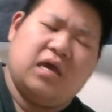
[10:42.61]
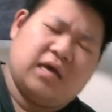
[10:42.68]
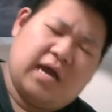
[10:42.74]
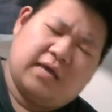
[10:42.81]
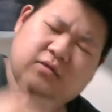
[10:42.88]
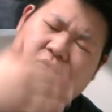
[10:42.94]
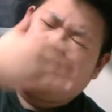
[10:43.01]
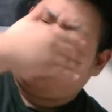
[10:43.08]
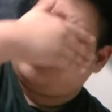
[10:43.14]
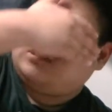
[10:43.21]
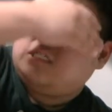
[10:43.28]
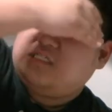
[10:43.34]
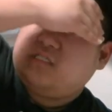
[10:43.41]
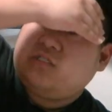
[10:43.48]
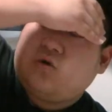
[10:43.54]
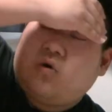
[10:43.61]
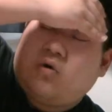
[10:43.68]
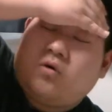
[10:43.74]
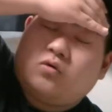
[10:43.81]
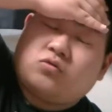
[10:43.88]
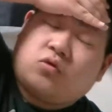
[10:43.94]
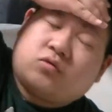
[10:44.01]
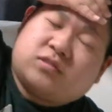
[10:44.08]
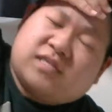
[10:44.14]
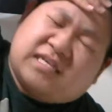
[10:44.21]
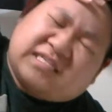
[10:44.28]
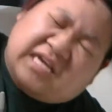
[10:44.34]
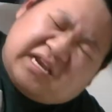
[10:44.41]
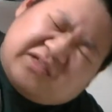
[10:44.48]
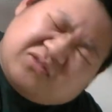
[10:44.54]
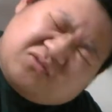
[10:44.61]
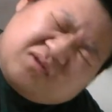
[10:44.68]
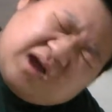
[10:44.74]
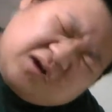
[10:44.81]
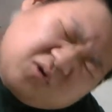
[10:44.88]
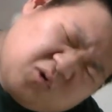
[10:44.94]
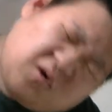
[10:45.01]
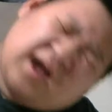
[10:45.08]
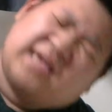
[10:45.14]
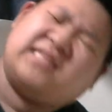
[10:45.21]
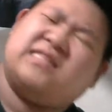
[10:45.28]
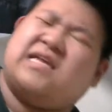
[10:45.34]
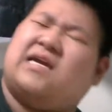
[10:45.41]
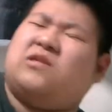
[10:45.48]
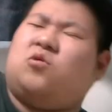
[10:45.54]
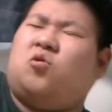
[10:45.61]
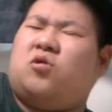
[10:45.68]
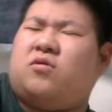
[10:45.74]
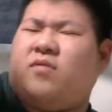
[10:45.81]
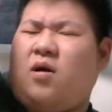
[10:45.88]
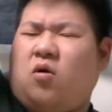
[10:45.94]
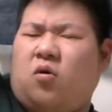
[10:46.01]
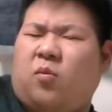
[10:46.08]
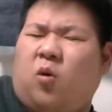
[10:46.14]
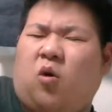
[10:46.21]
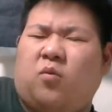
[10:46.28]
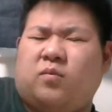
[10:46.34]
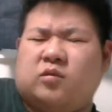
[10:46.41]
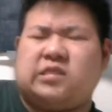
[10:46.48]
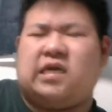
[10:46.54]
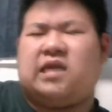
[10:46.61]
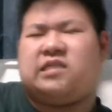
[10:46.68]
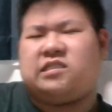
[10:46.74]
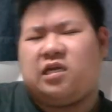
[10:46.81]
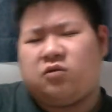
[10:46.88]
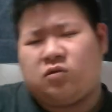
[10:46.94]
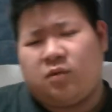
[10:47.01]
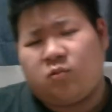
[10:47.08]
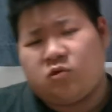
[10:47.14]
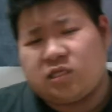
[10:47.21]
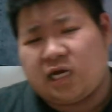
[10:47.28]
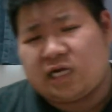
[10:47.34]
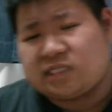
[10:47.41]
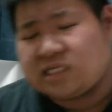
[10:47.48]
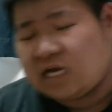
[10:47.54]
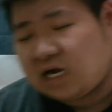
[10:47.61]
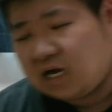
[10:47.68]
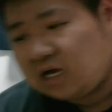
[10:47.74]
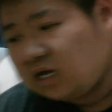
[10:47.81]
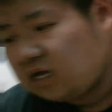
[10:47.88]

あの、個人情報を特定されるのが怖いんだけど、俺はほぼ本名晒したようなもんだからさ、